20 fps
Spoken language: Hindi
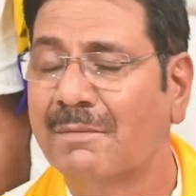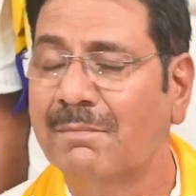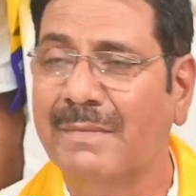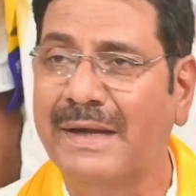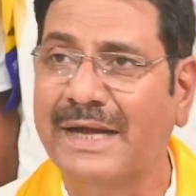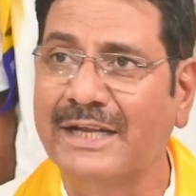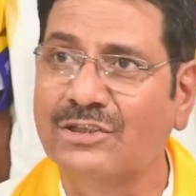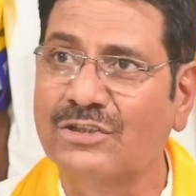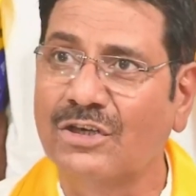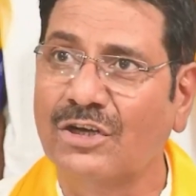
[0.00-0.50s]

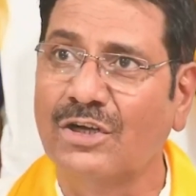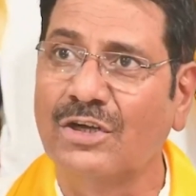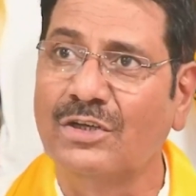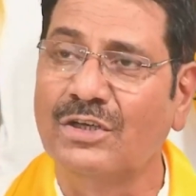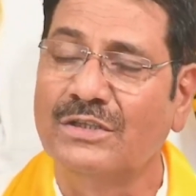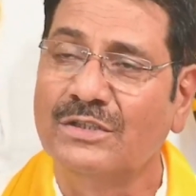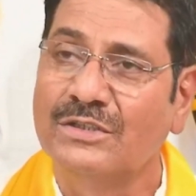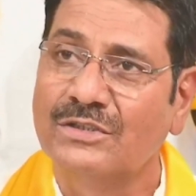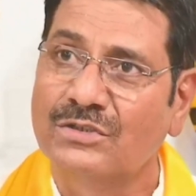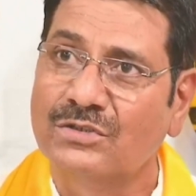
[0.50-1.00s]
मैं तो
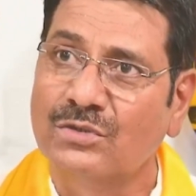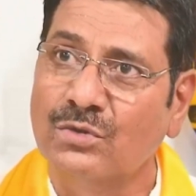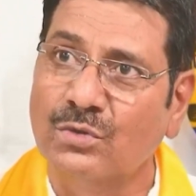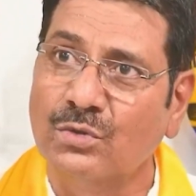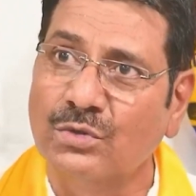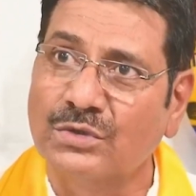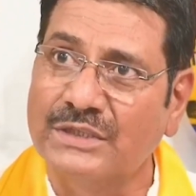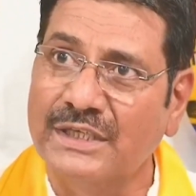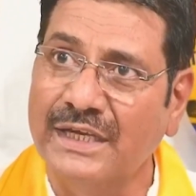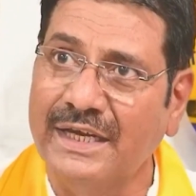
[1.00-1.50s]

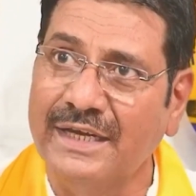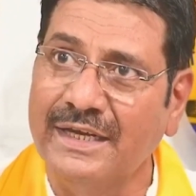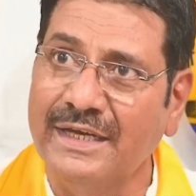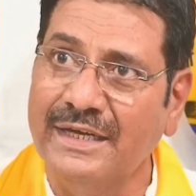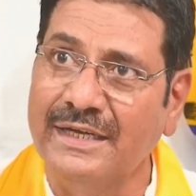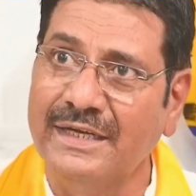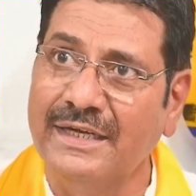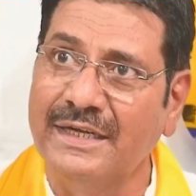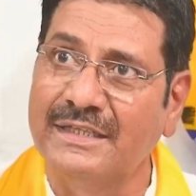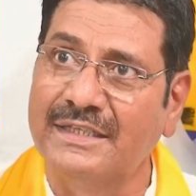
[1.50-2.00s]
शुरू से ही
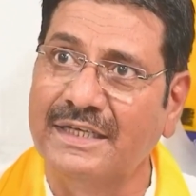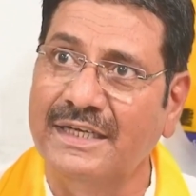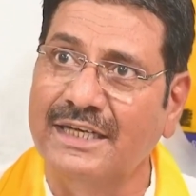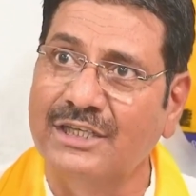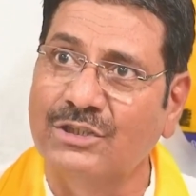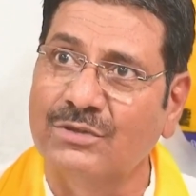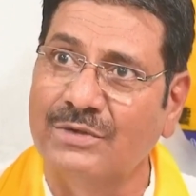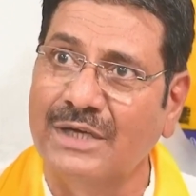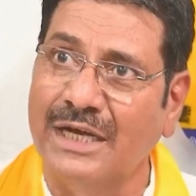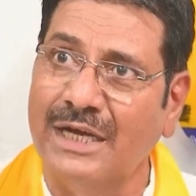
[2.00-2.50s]
निर्दलीय
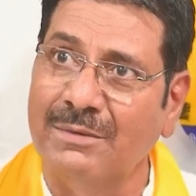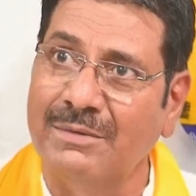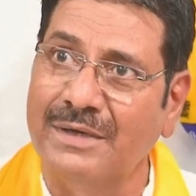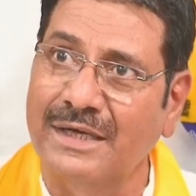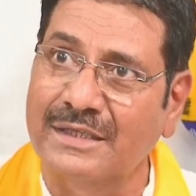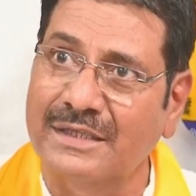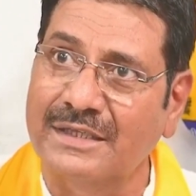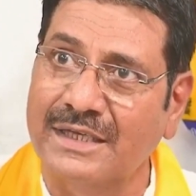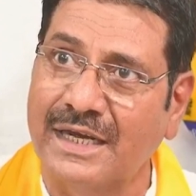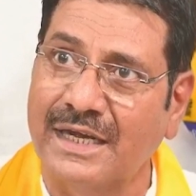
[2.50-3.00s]
चुनाव
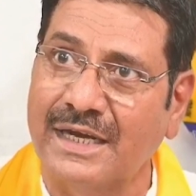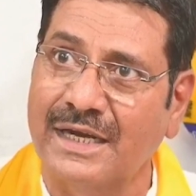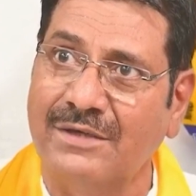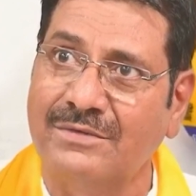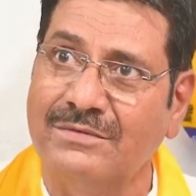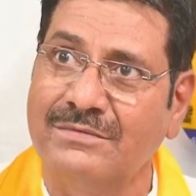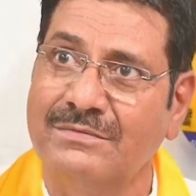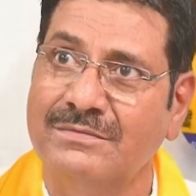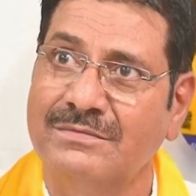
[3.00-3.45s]
लड़ते आ रहा हूँ